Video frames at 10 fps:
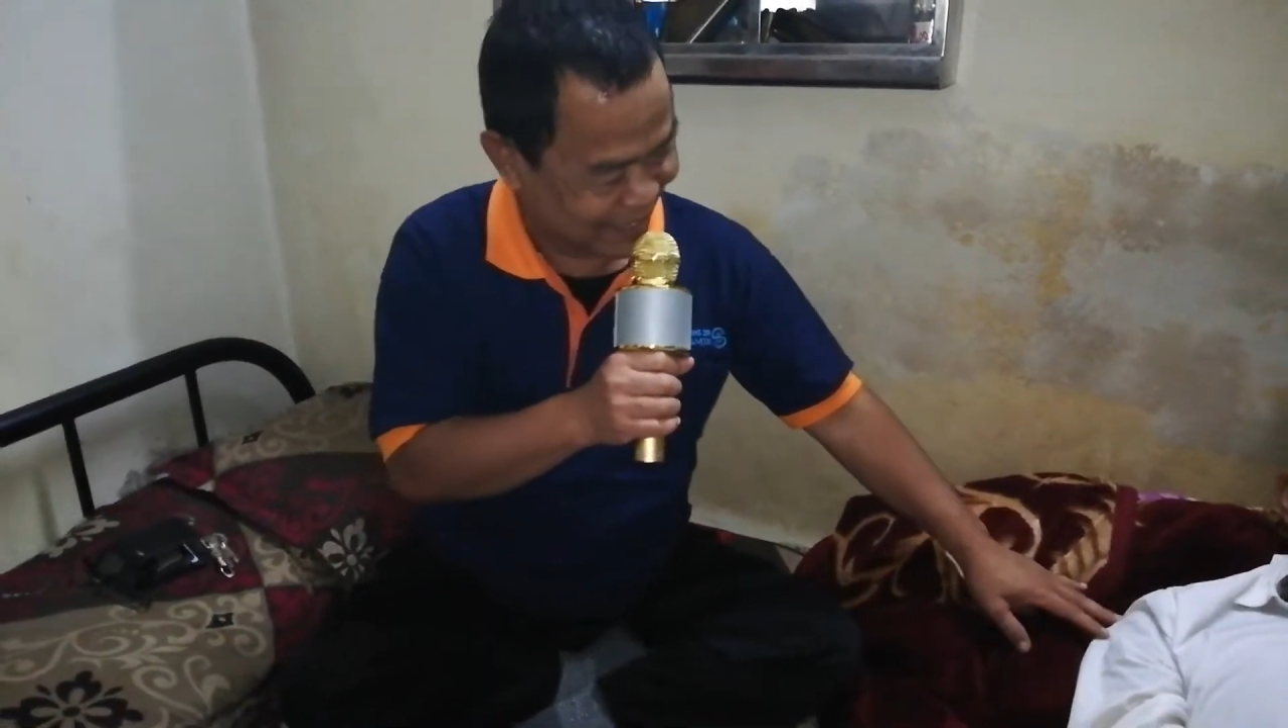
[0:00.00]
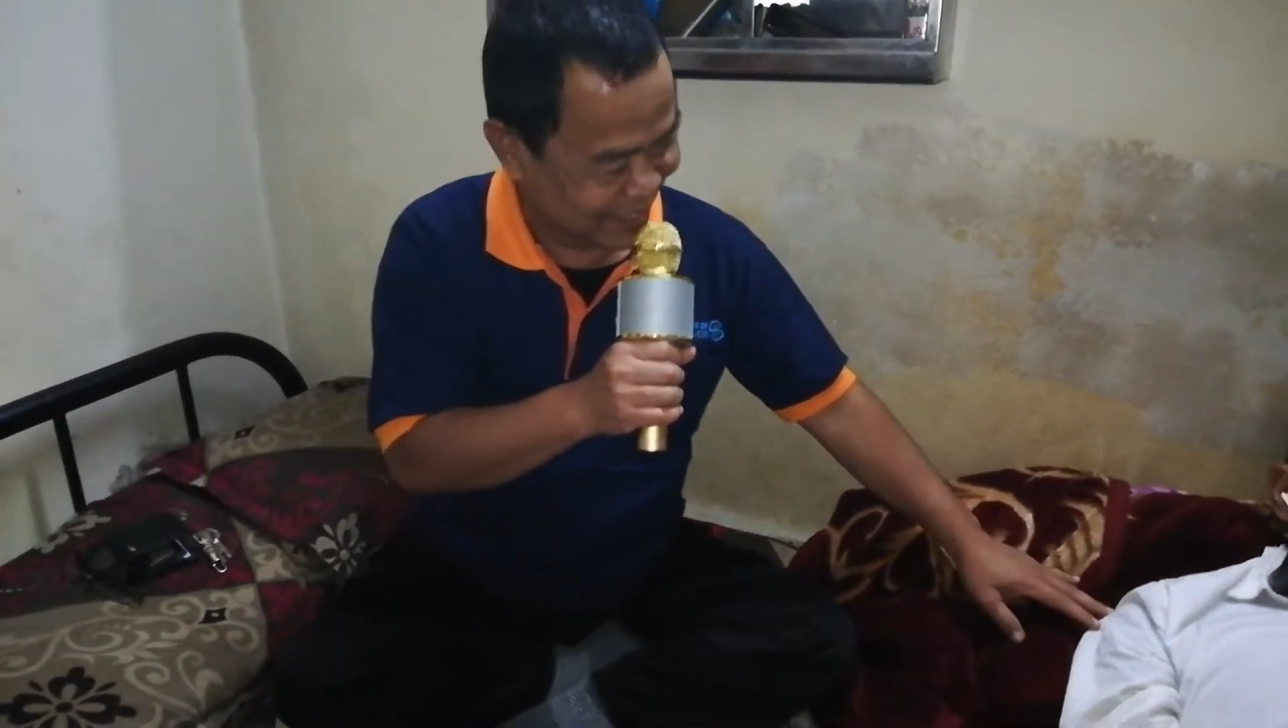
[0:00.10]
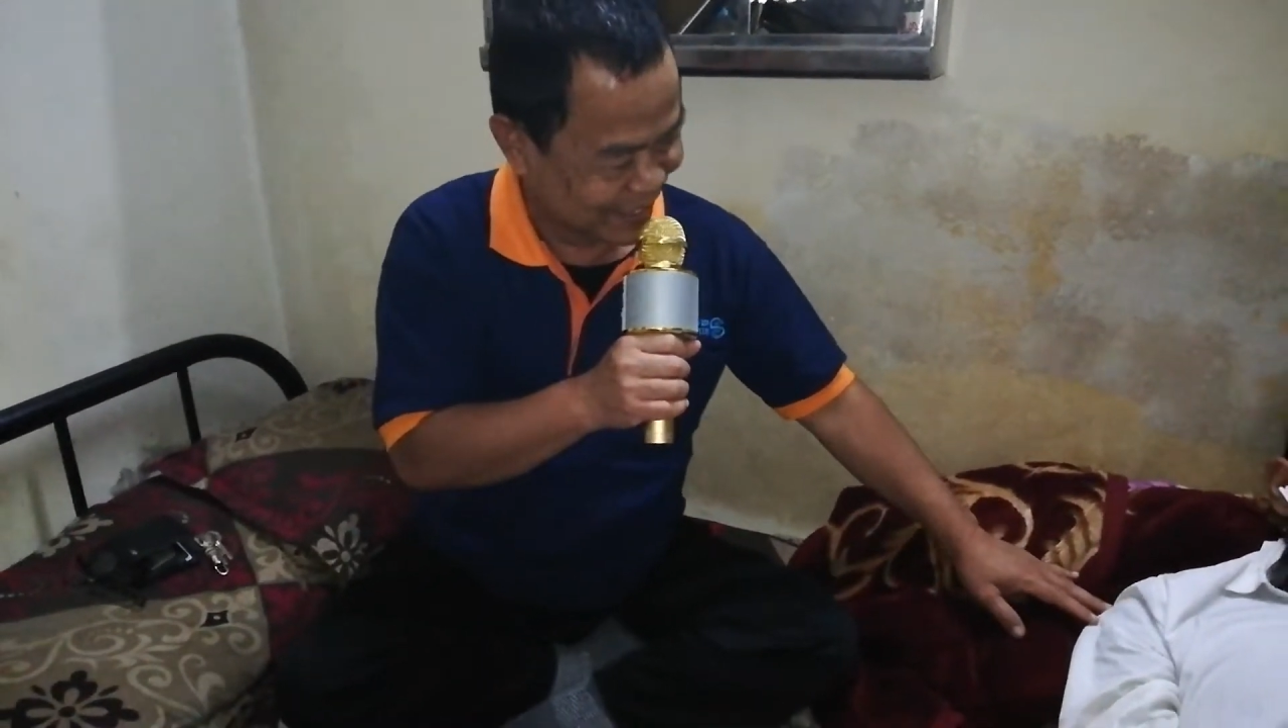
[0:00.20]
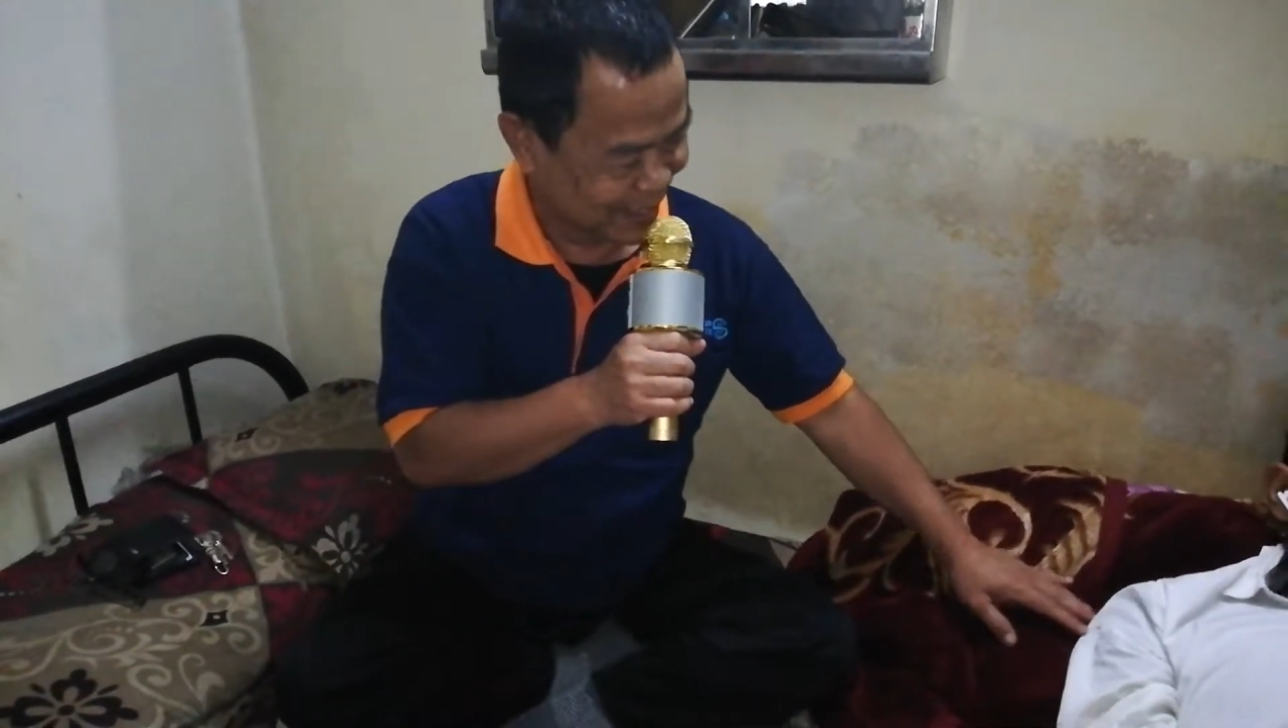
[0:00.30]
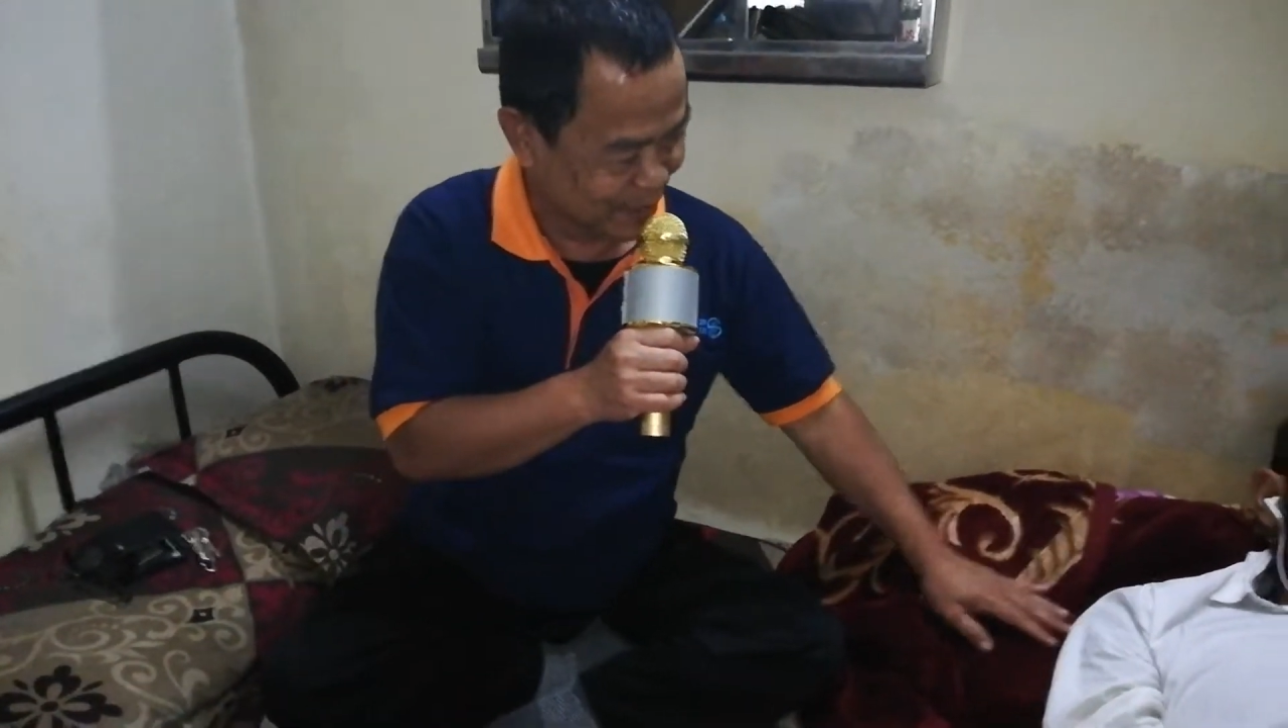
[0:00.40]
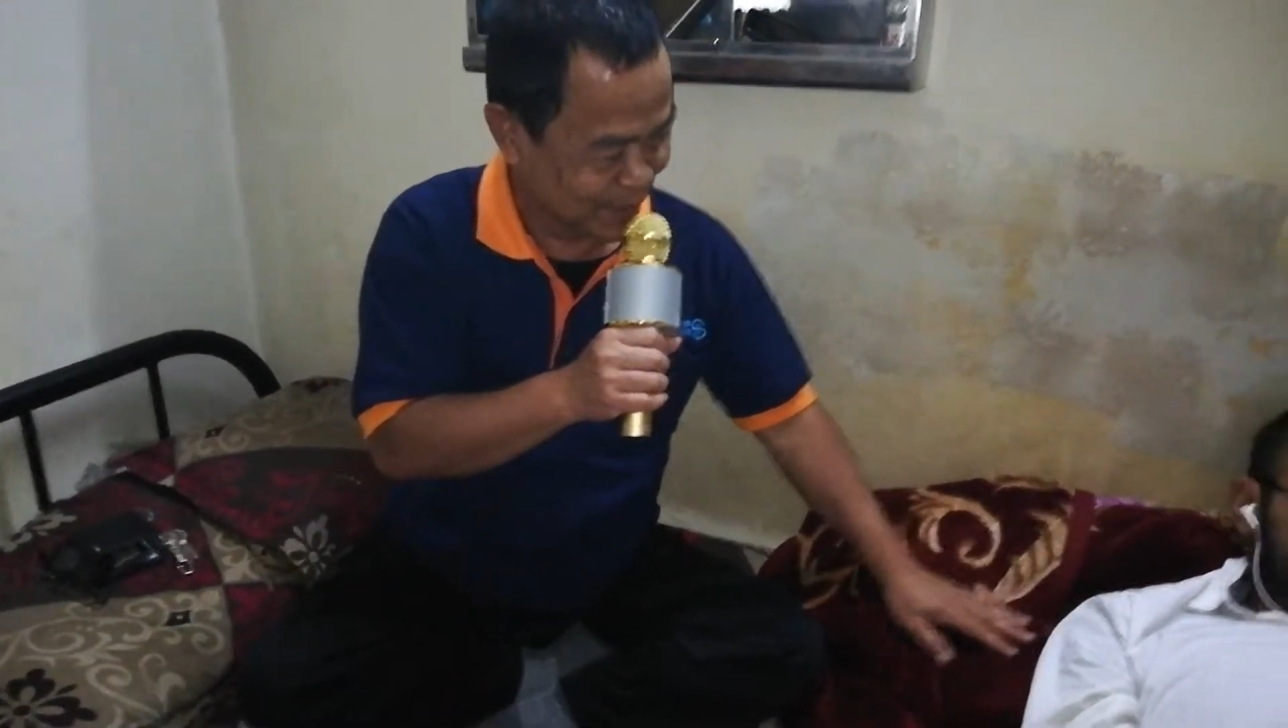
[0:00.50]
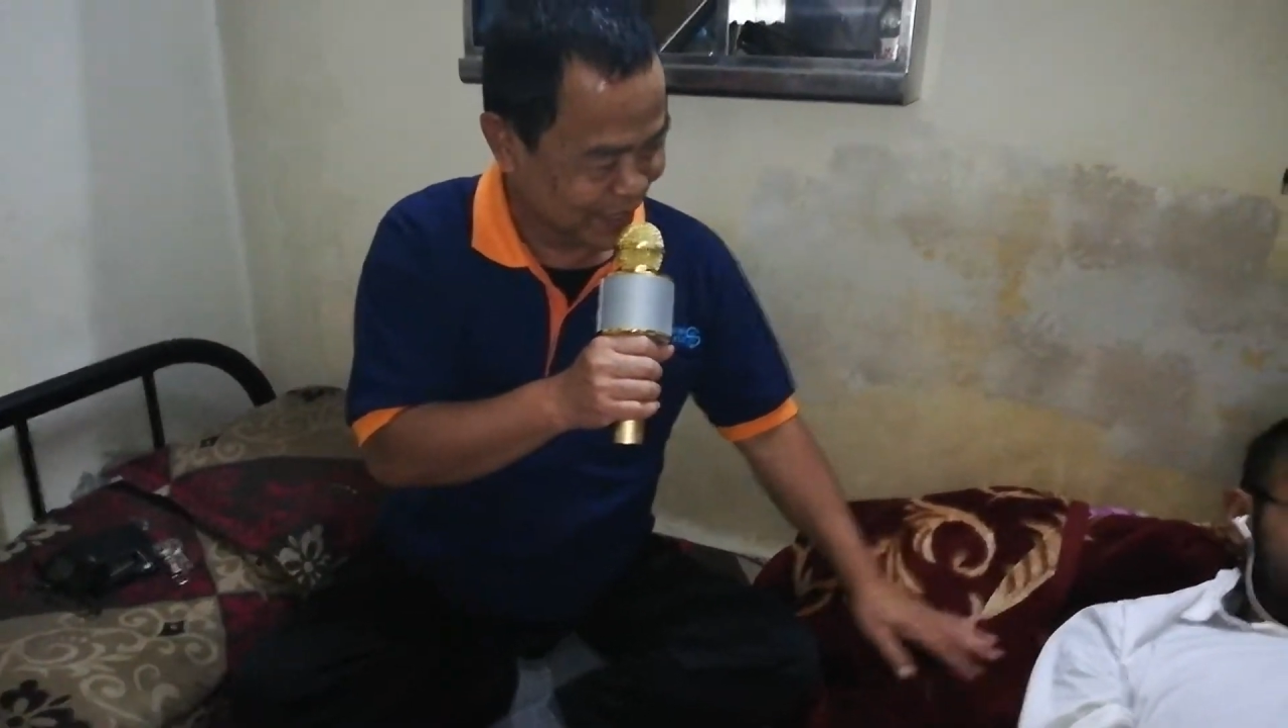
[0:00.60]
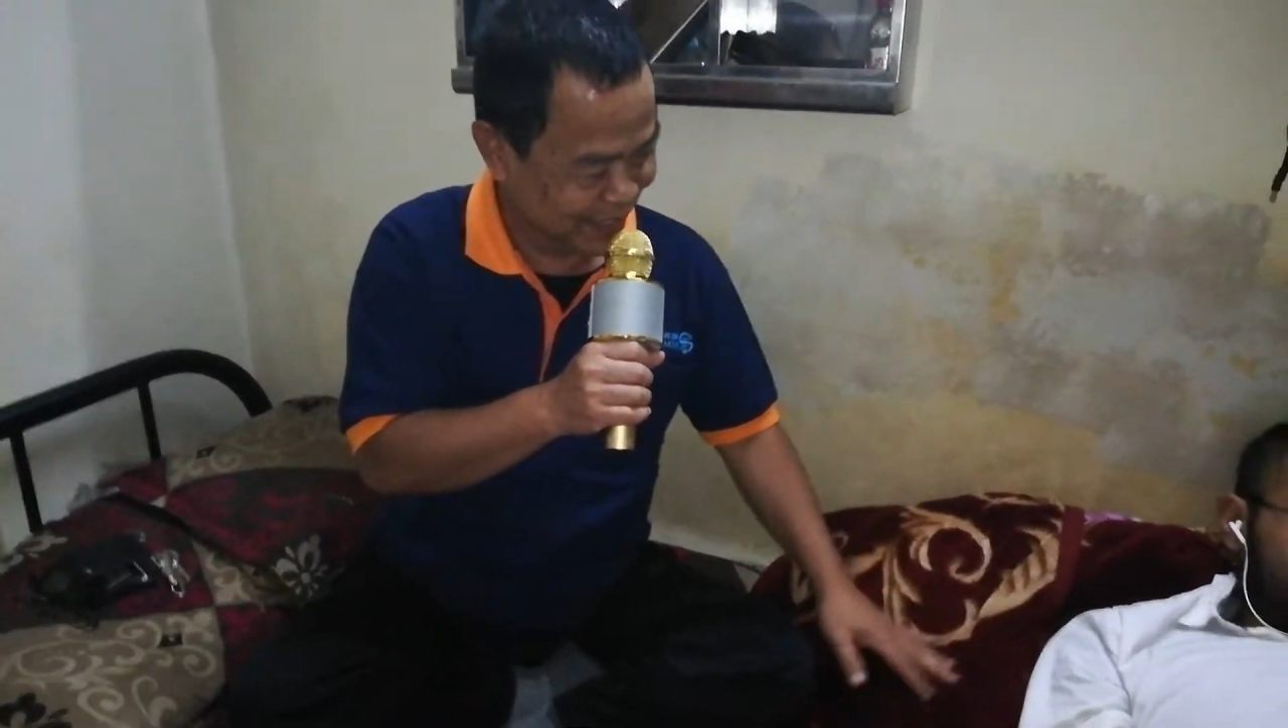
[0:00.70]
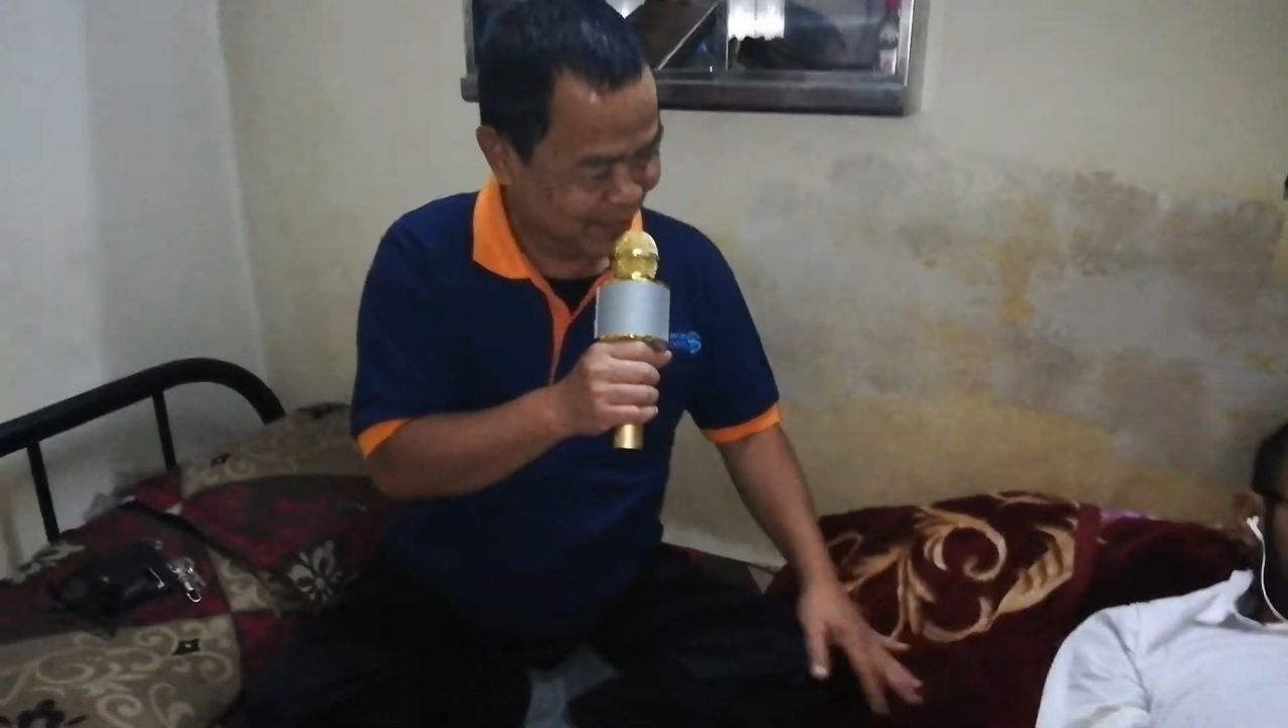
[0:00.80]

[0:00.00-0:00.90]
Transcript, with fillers: Haji Jafar